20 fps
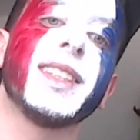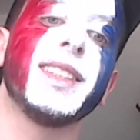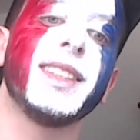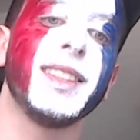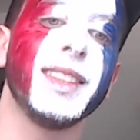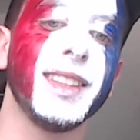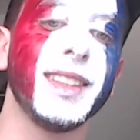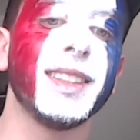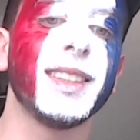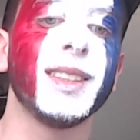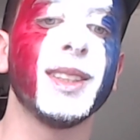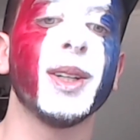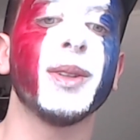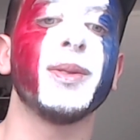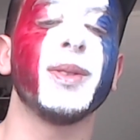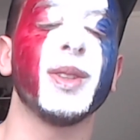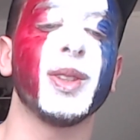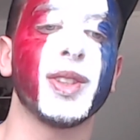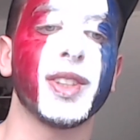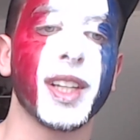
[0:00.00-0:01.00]

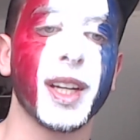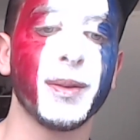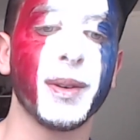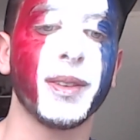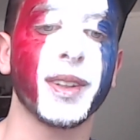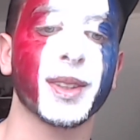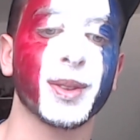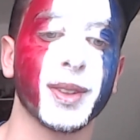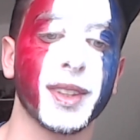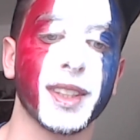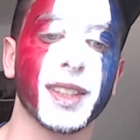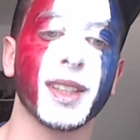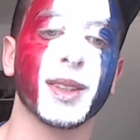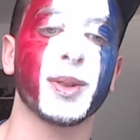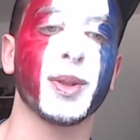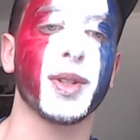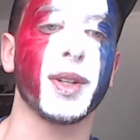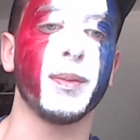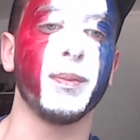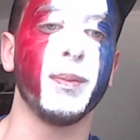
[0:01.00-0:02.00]
19 gemmes avec son dessin que
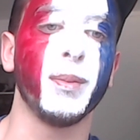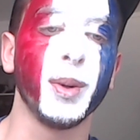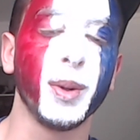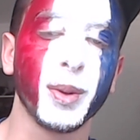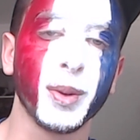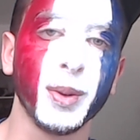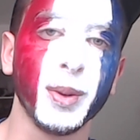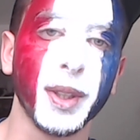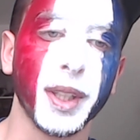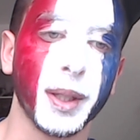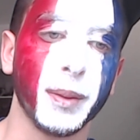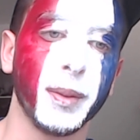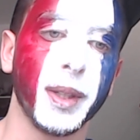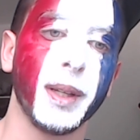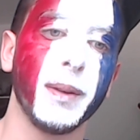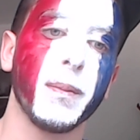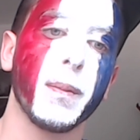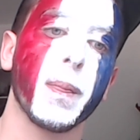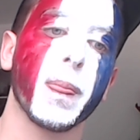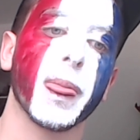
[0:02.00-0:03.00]
j'ai beaucoup aimé.